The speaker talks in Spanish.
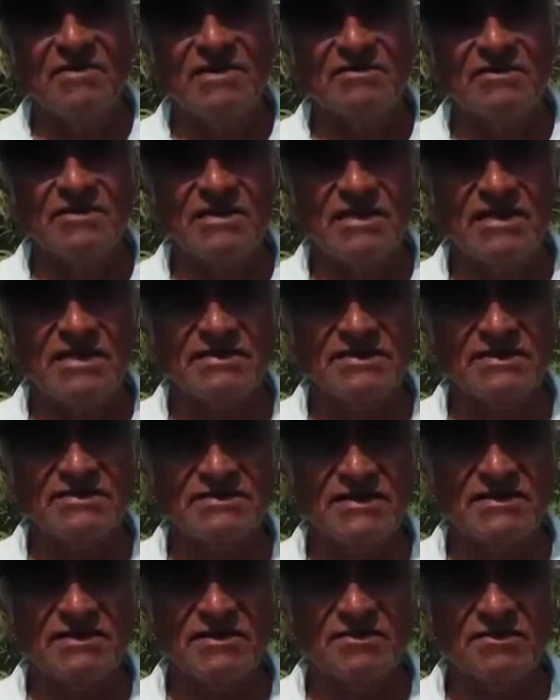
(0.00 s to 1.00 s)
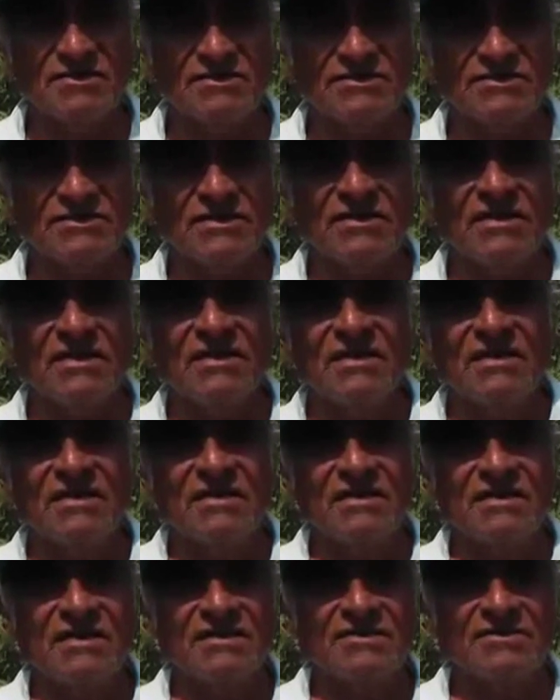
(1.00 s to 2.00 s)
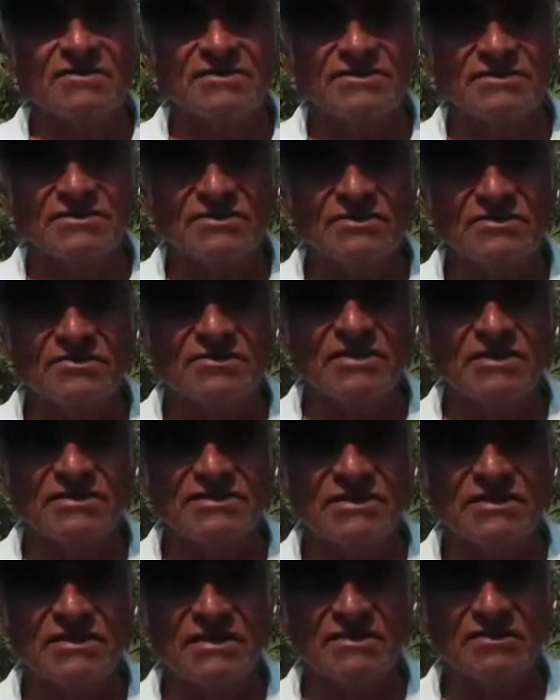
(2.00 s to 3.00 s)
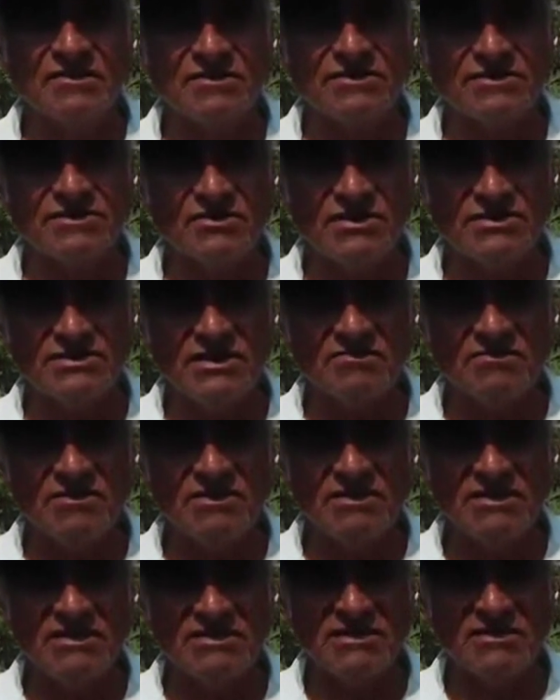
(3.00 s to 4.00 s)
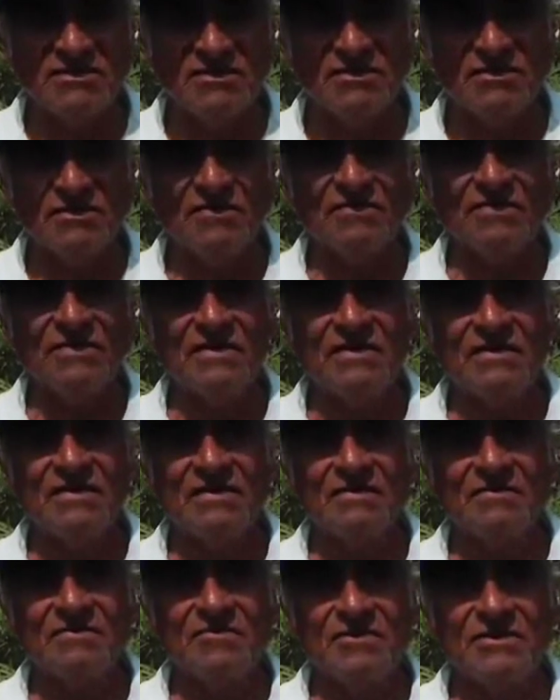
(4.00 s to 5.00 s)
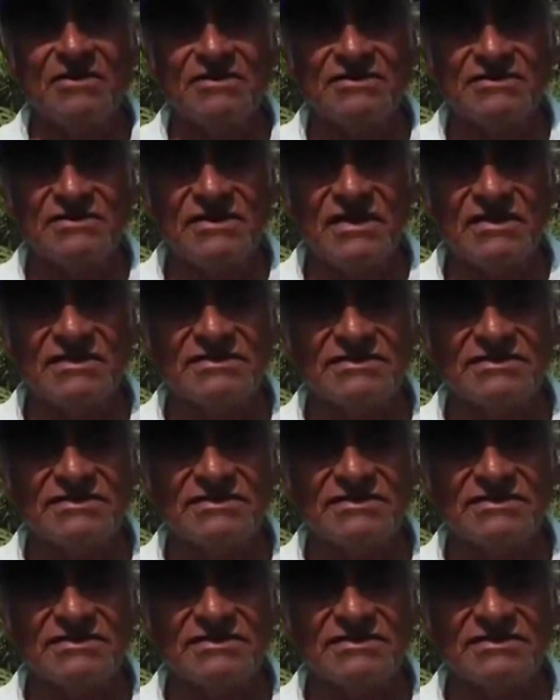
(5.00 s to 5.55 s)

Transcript: Pero gracias a Dios que nos, ahora sí que nos echó esa bendición, pues